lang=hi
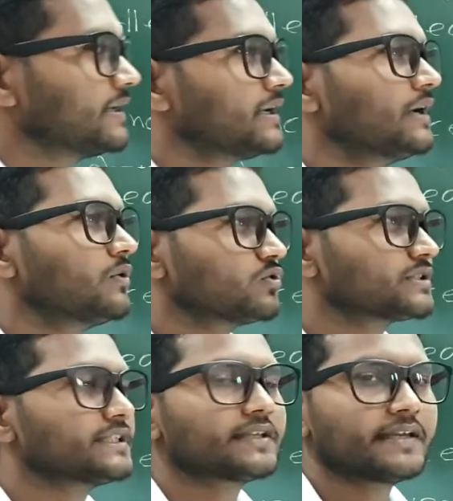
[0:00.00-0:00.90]
है
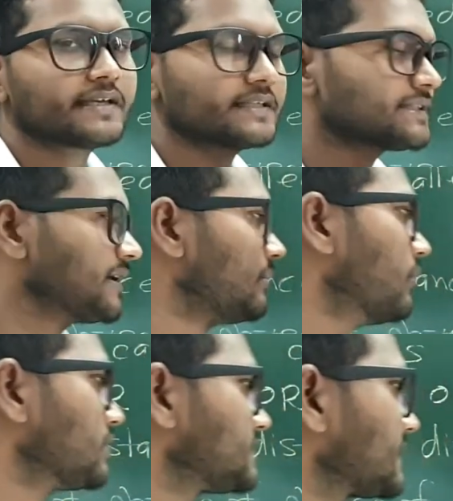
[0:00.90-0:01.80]
उसी तरीके से हम
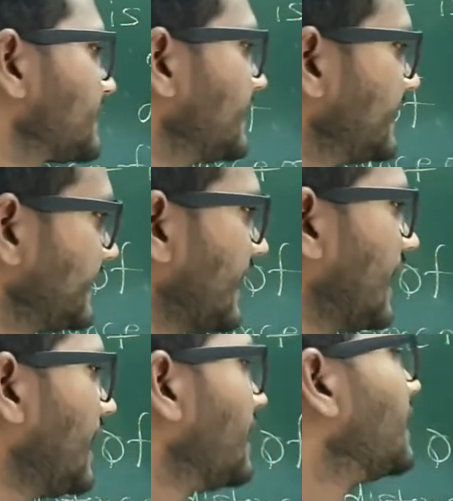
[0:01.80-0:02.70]
बोल सकते हैं या
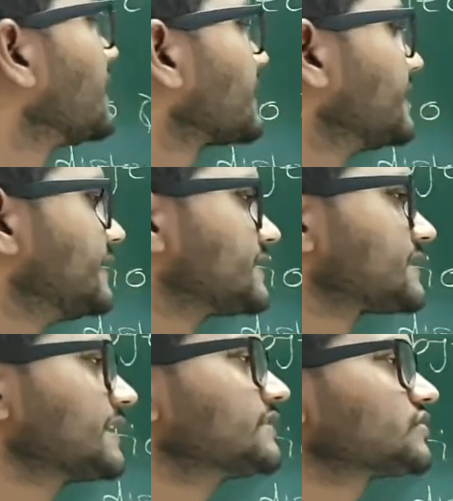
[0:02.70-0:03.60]
कि
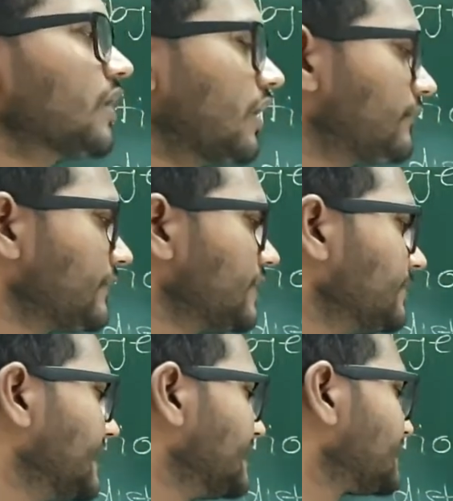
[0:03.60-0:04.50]
डिस्टेंस ऑफ
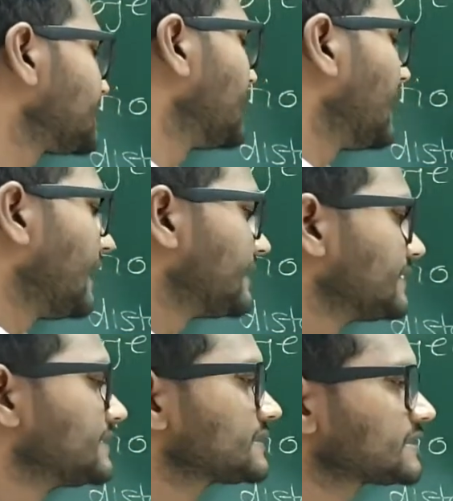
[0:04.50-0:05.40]
इमेज एंड
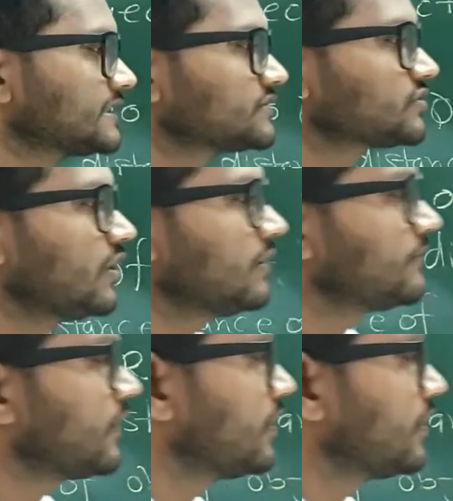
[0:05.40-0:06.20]
डिस्टेंस ऑफ